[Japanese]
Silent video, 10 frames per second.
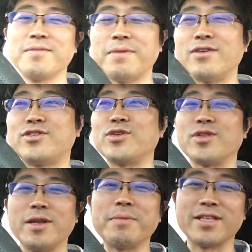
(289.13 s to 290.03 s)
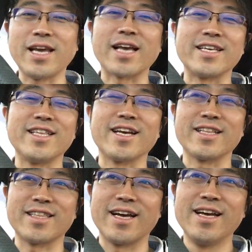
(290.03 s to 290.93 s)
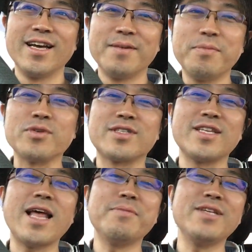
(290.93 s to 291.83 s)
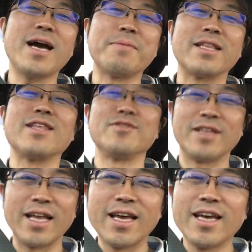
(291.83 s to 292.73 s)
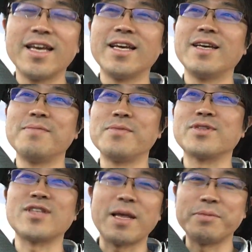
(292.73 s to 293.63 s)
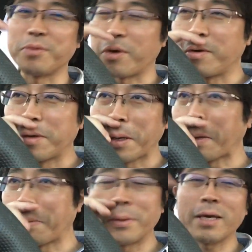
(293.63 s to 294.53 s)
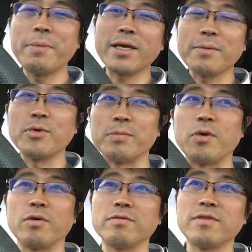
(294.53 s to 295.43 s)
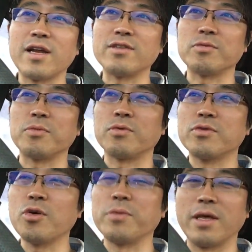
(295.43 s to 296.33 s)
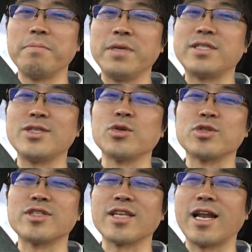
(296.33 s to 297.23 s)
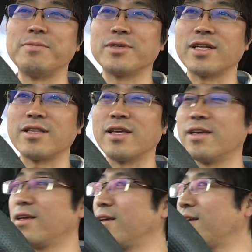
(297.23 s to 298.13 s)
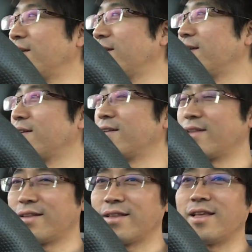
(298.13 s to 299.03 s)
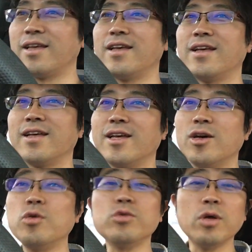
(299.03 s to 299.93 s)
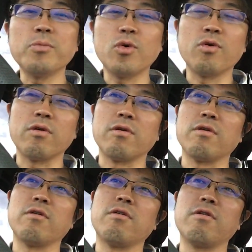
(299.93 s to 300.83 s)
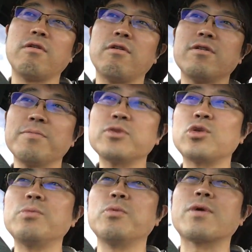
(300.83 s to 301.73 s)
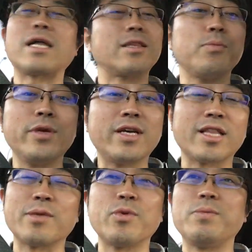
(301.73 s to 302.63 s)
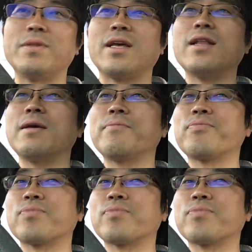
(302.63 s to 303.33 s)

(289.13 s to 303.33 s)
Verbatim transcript: まあ後ろでねまだひゃく均で買ったもうスライムにはまってるんでね、もうスライムもいけばいけももうあれでも今日もねみっつよっつスライム買ってね、もうねももうそれも買ってもいい買ってもいいみたいなね。